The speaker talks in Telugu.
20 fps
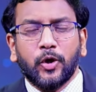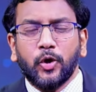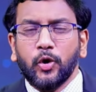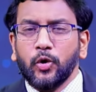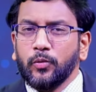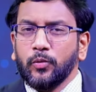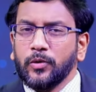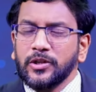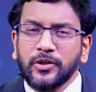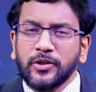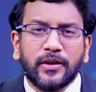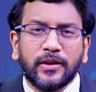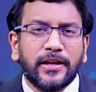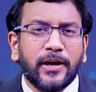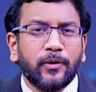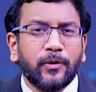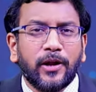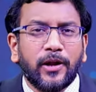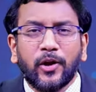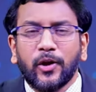యూనివర్స్లో
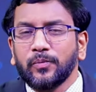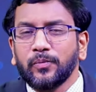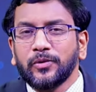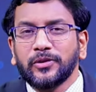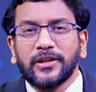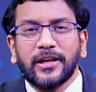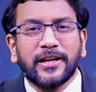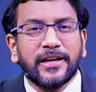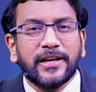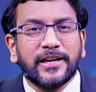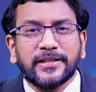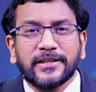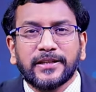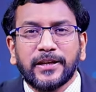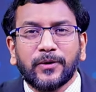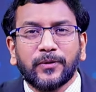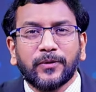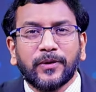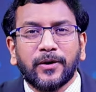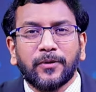దేవుడు ఎన్నో అద్భుతాలు
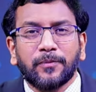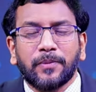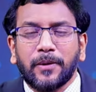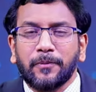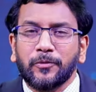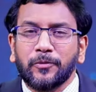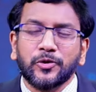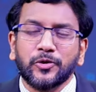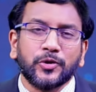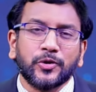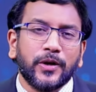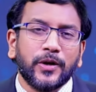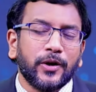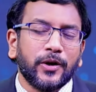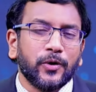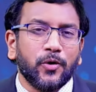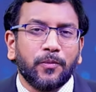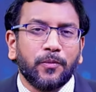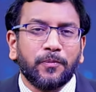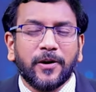చేస్తూ ఉన్నారు ప్రపంచంలో
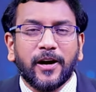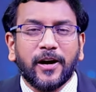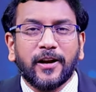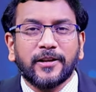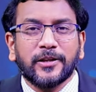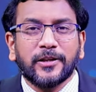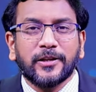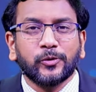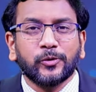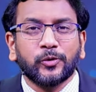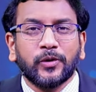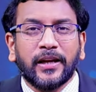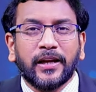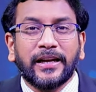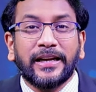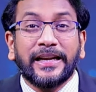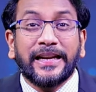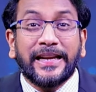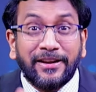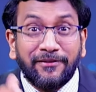ఎన్నో గొప్ప కార్యాలు
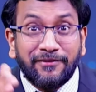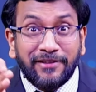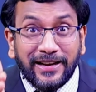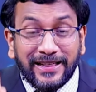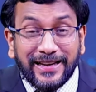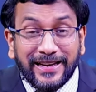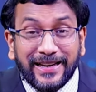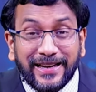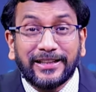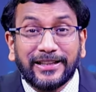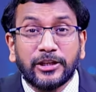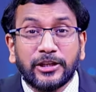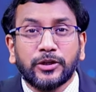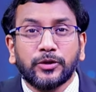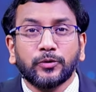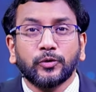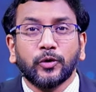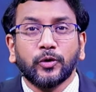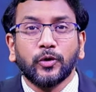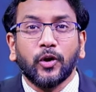జరుగుతున్నాయి నీ వ్యక్తిగత
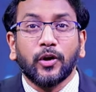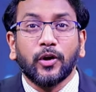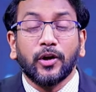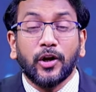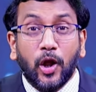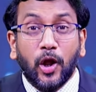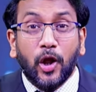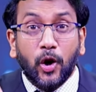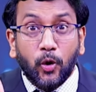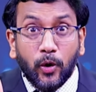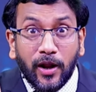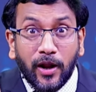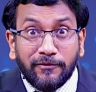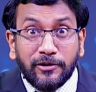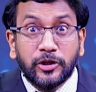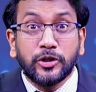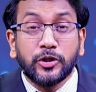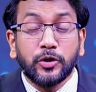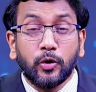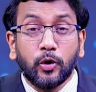జీవితంలో నరుల
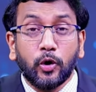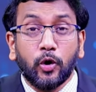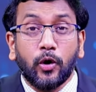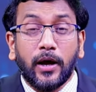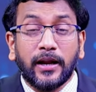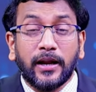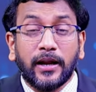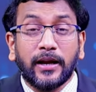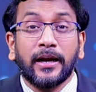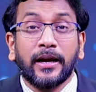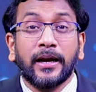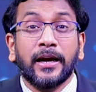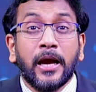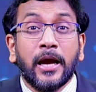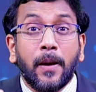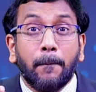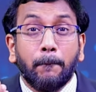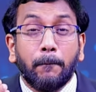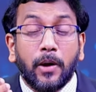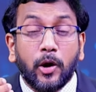విషయంలో అనగా
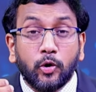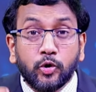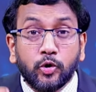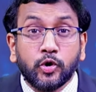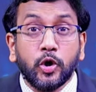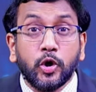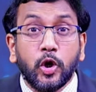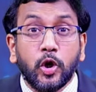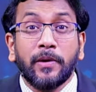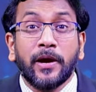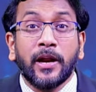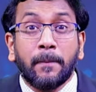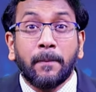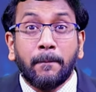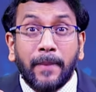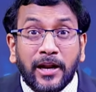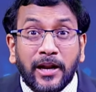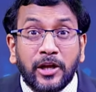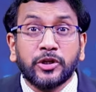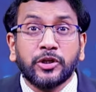మనుషులమైన
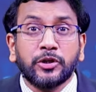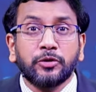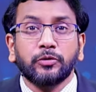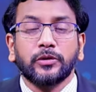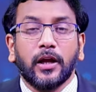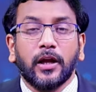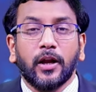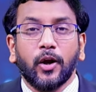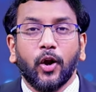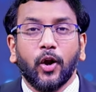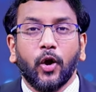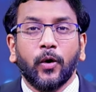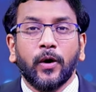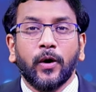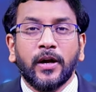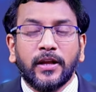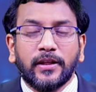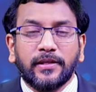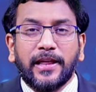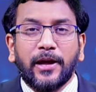మన జీవితాల్లో
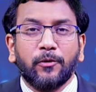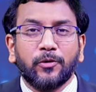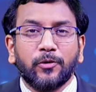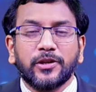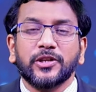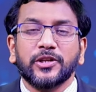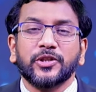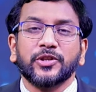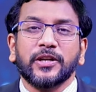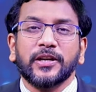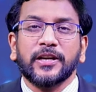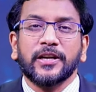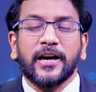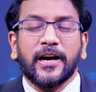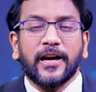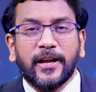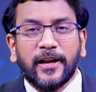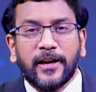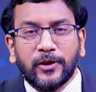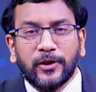దేవుడు చేస్తున్న
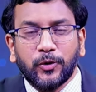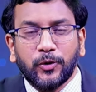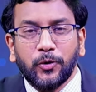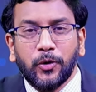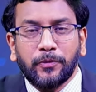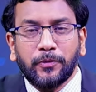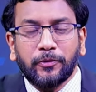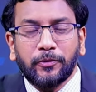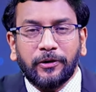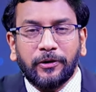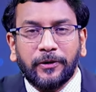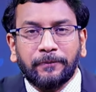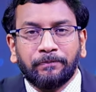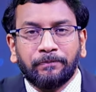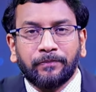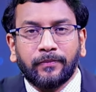కార్యాలు ఎంత గొప్పవి